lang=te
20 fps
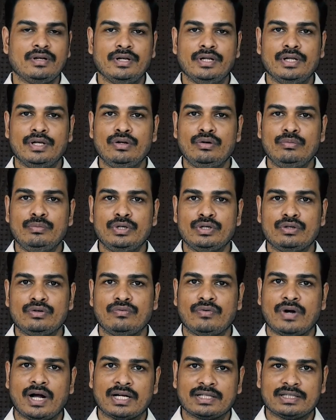నేను మీకు
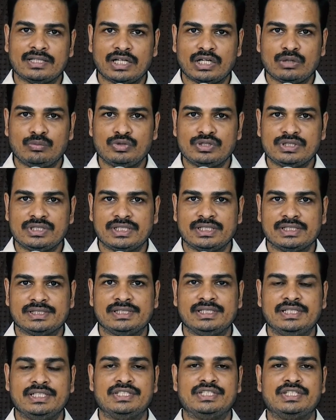వాగ్దానము
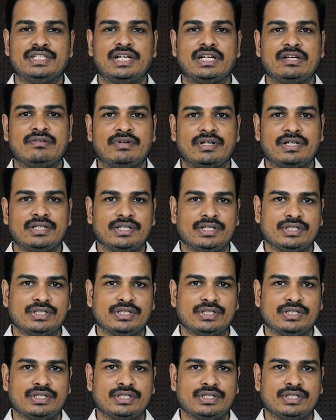చేసి ఇచ్చినటువంటి